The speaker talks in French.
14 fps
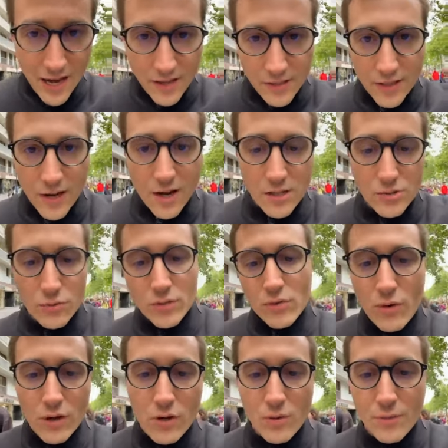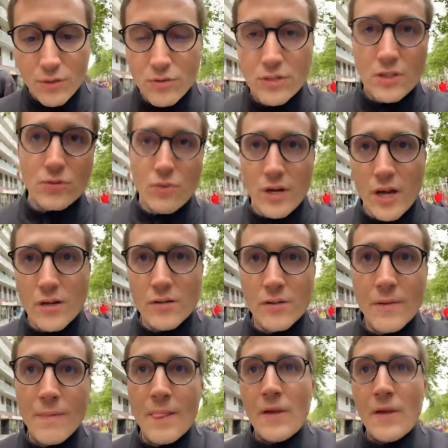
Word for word: et la déclaration des droits de l'homme et du citoyen